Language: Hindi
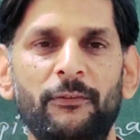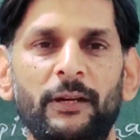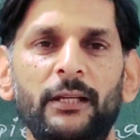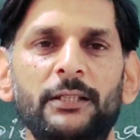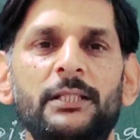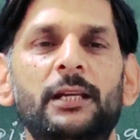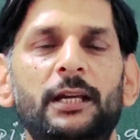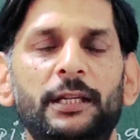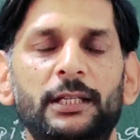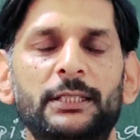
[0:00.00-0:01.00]
सेल्फ
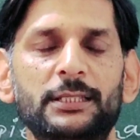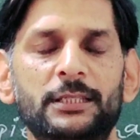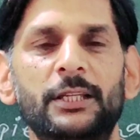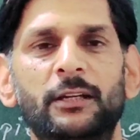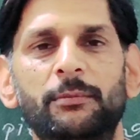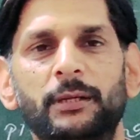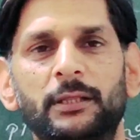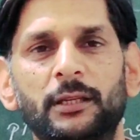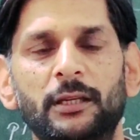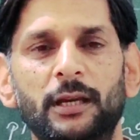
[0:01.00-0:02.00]
एनालिसिस नहीं कर
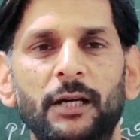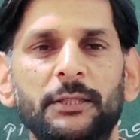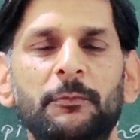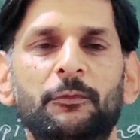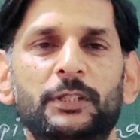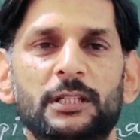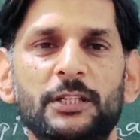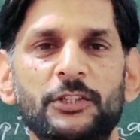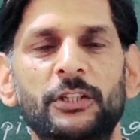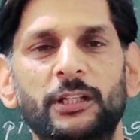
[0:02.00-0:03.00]
पाते हैं
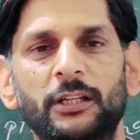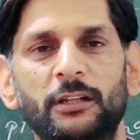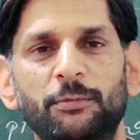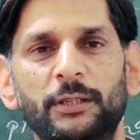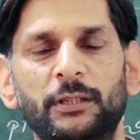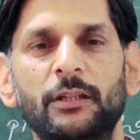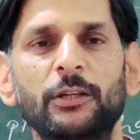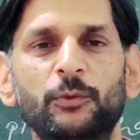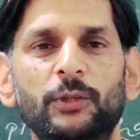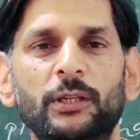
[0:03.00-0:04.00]
आत्मविश्लेषण नहीं कर
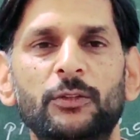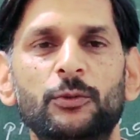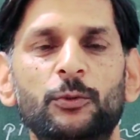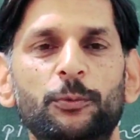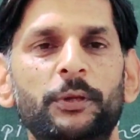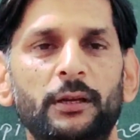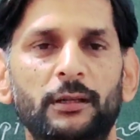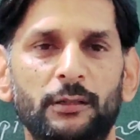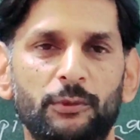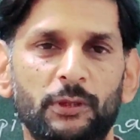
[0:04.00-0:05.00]
पाते हैं कि उनकी जो
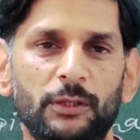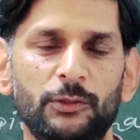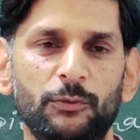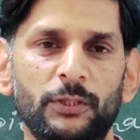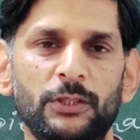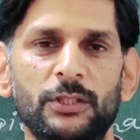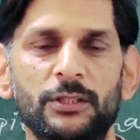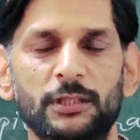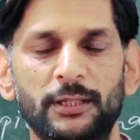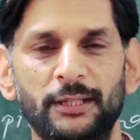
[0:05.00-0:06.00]
खूबियां हैं उनके जो
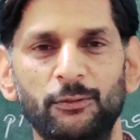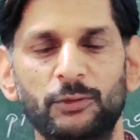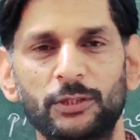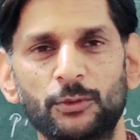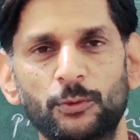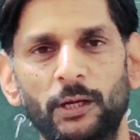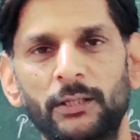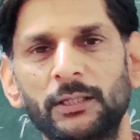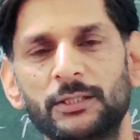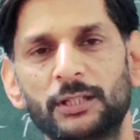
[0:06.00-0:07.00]
फीचर्स हैं या उसकी जो
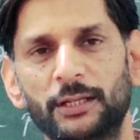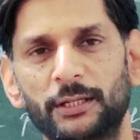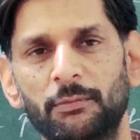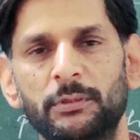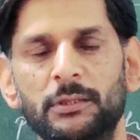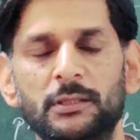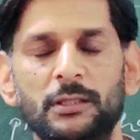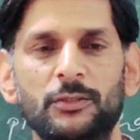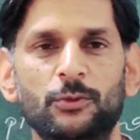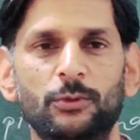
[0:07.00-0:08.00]
क्वालिटीज हैं
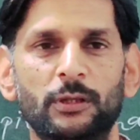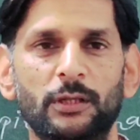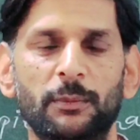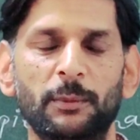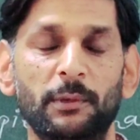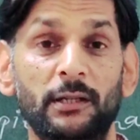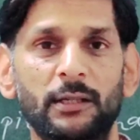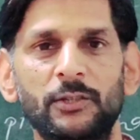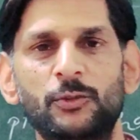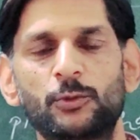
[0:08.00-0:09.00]
कैपेसिटीज जो है
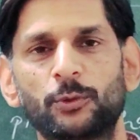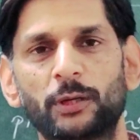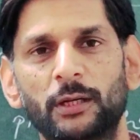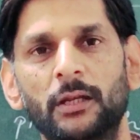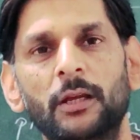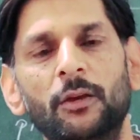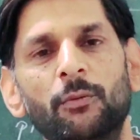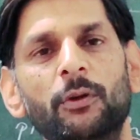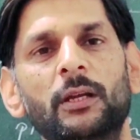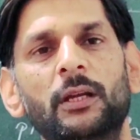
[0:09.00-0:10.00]
कैपेबिलिटीज जो है
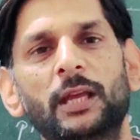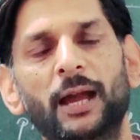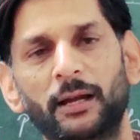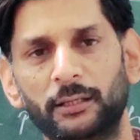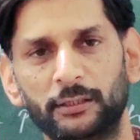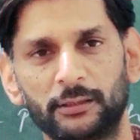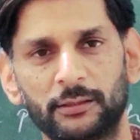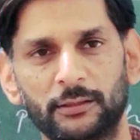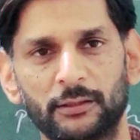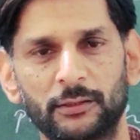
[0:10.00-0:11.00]
वो क्या
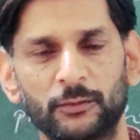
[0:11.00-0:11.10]
है